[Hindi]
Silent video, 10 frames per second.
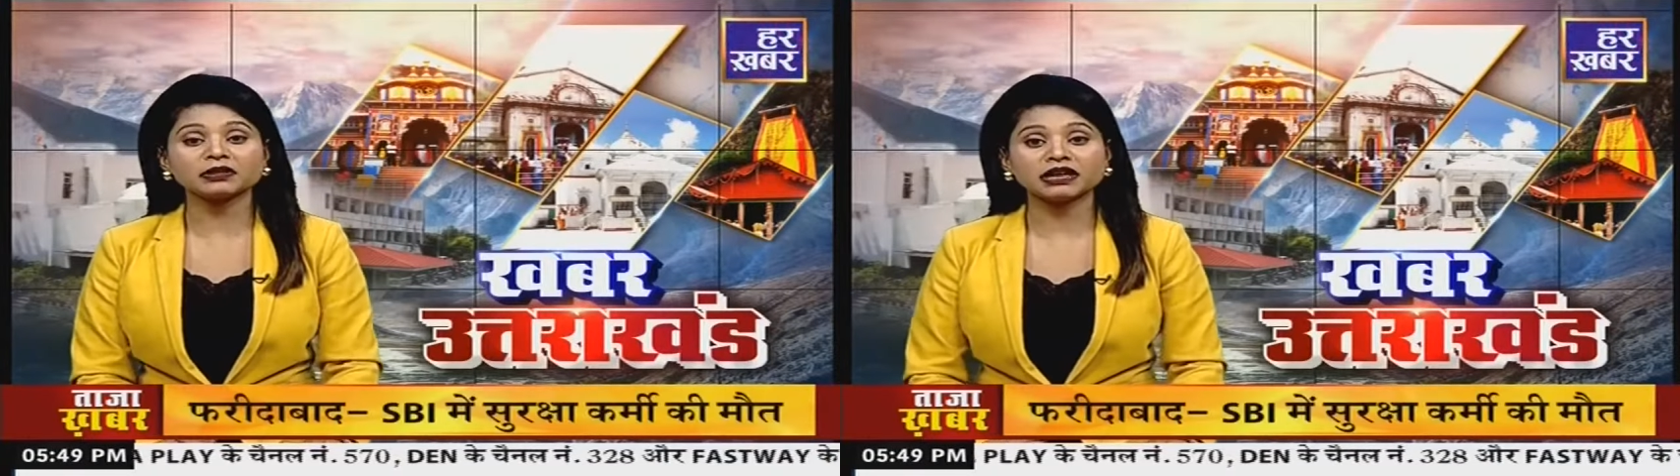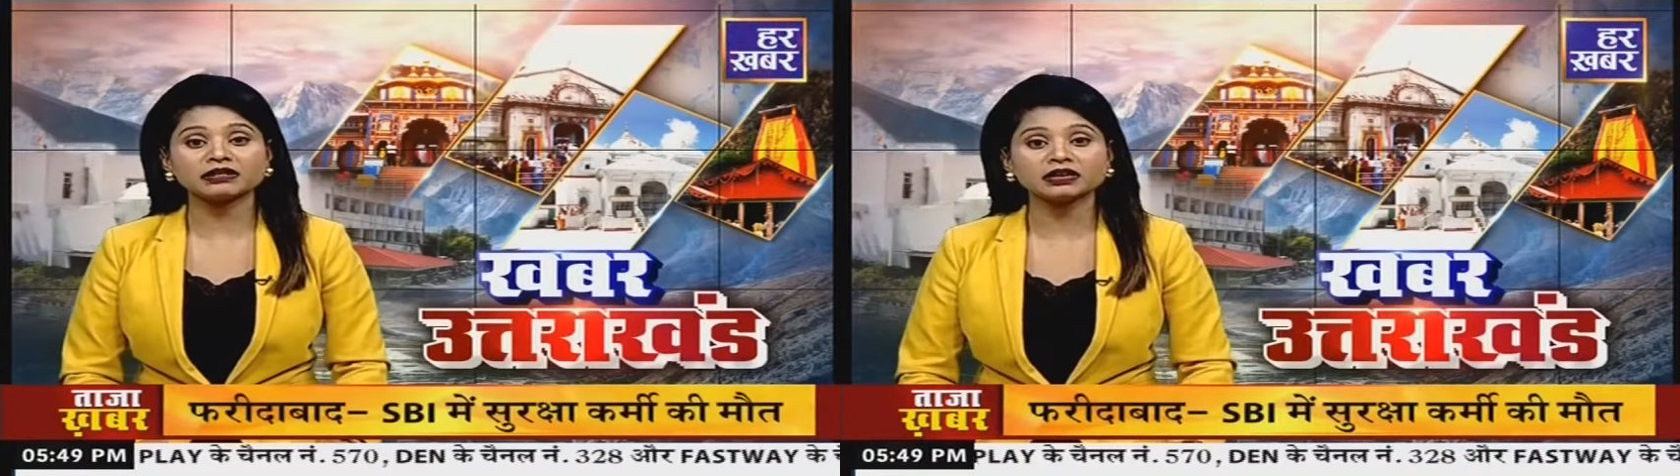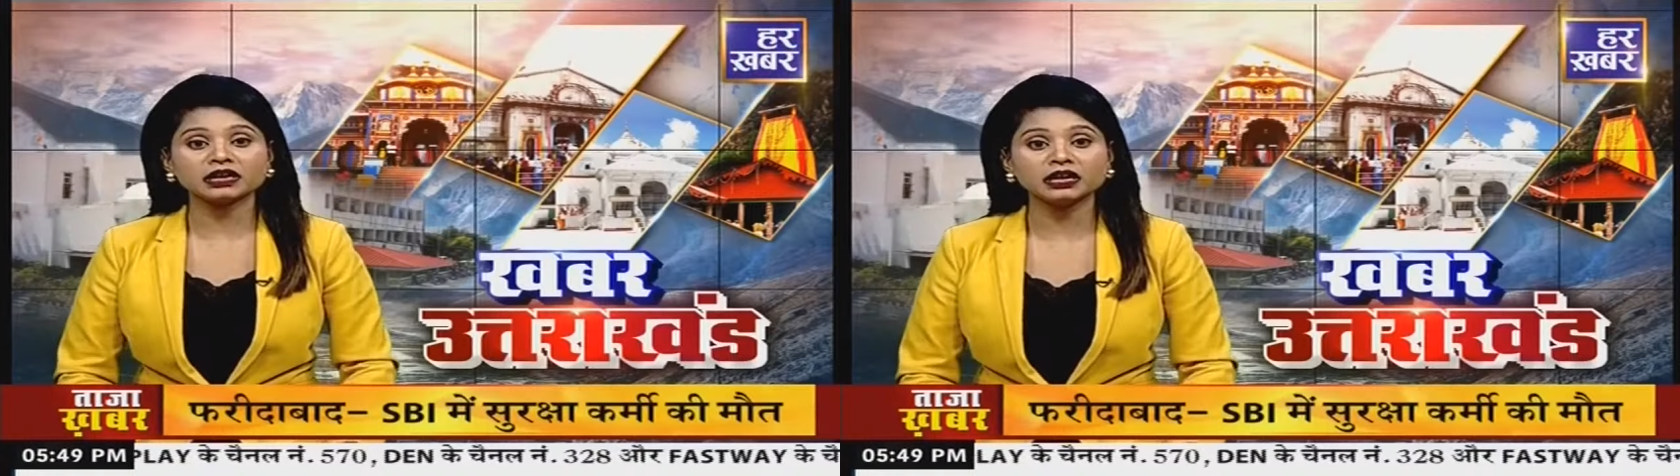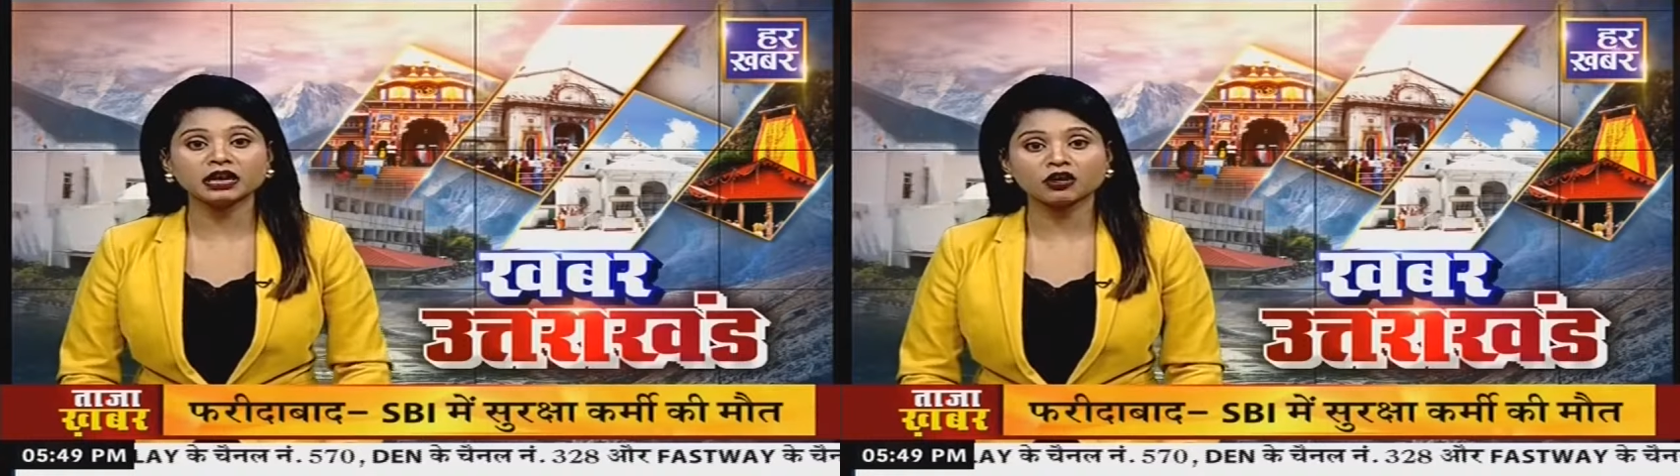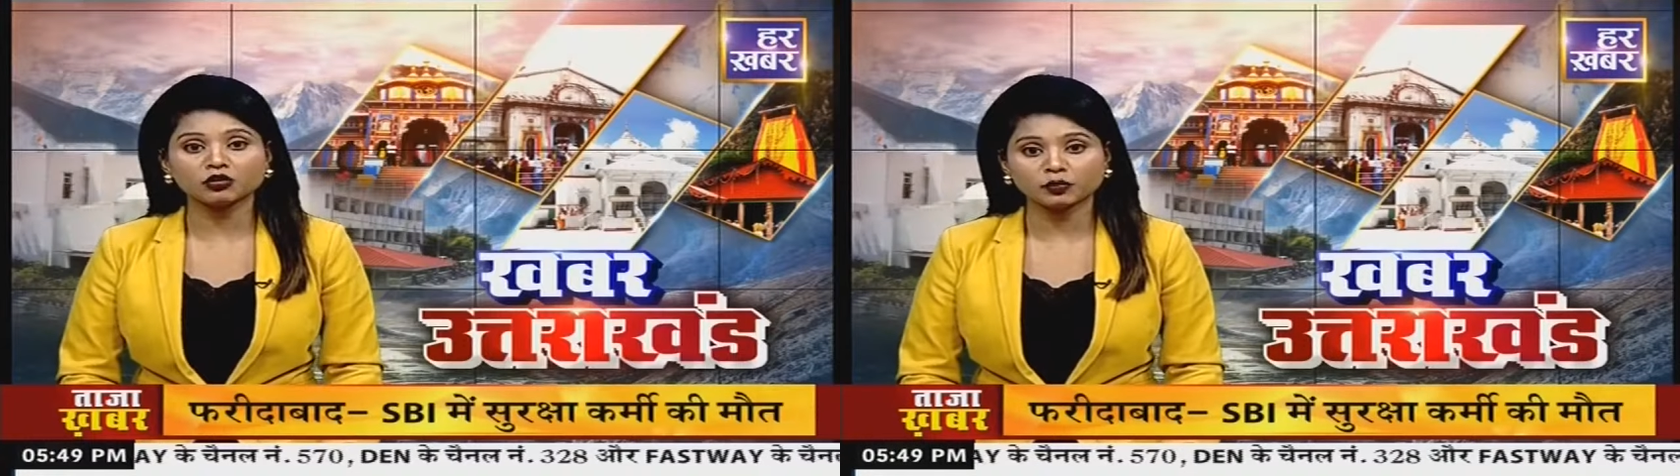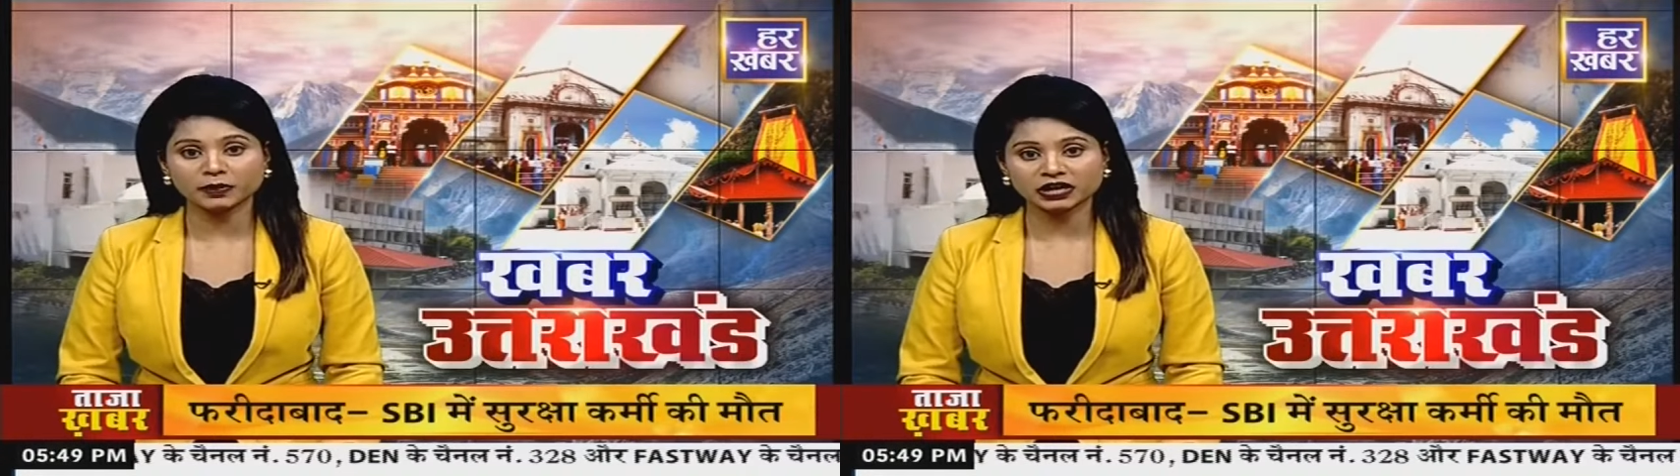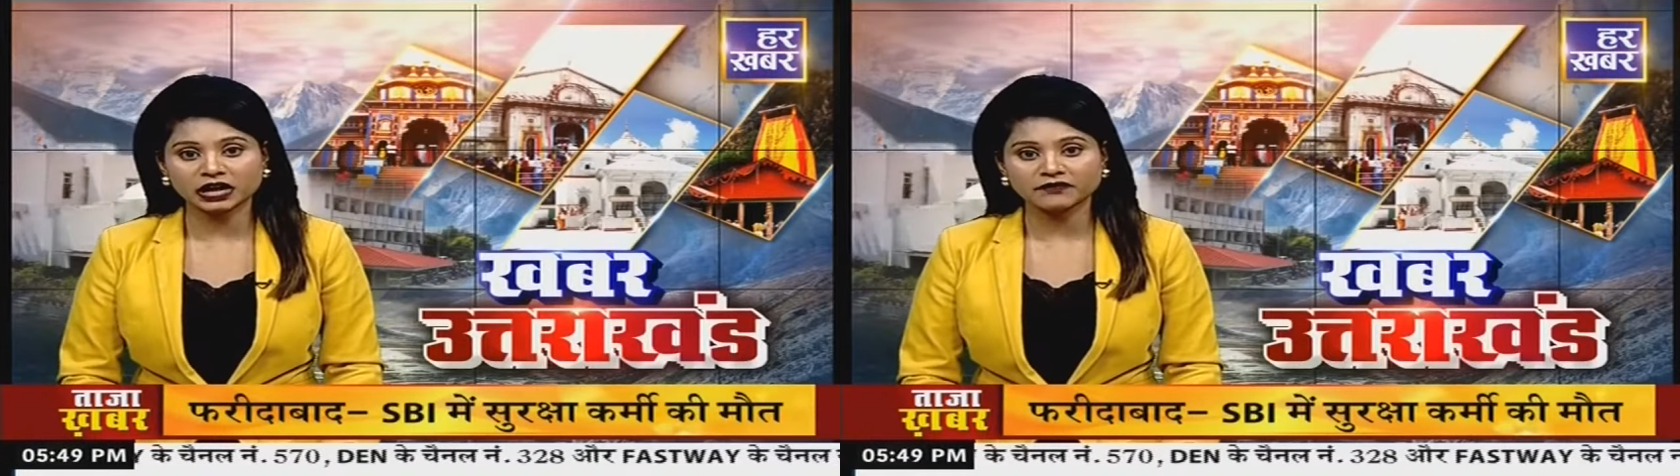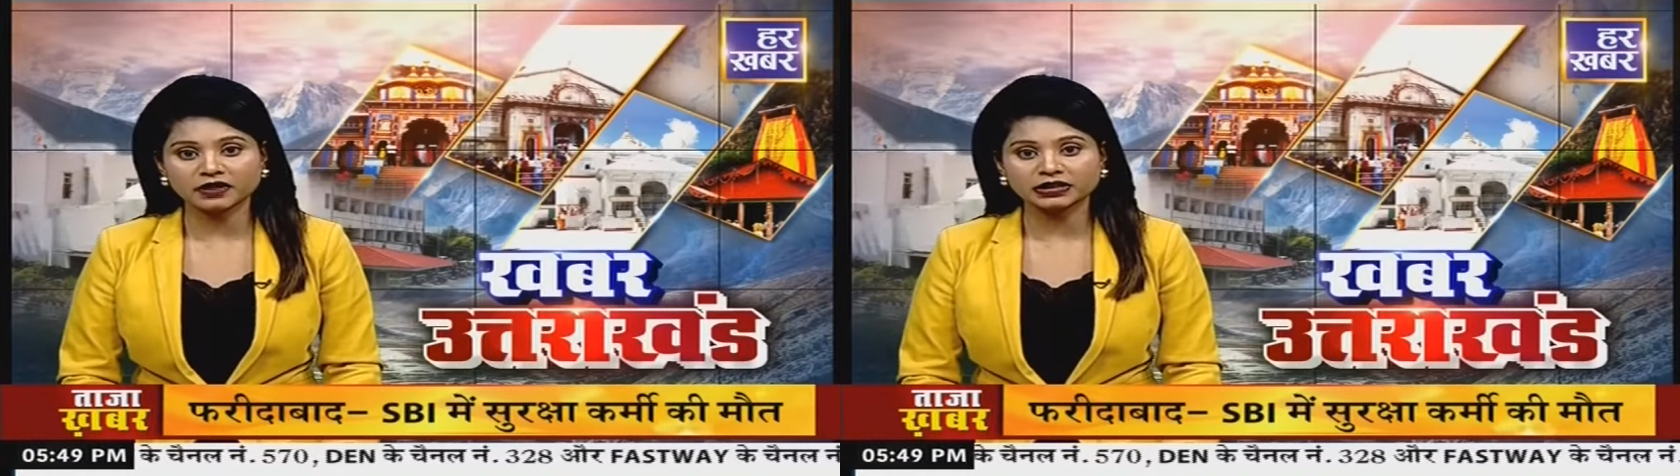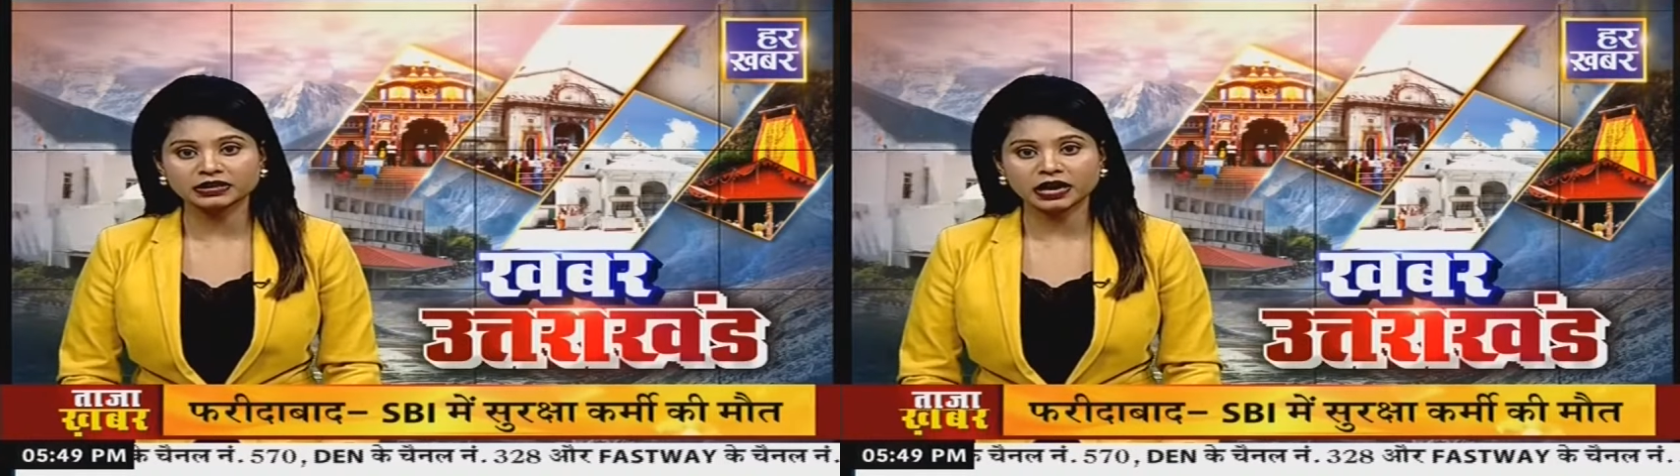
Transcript: बता दें कि लाखों रुपए की अवैध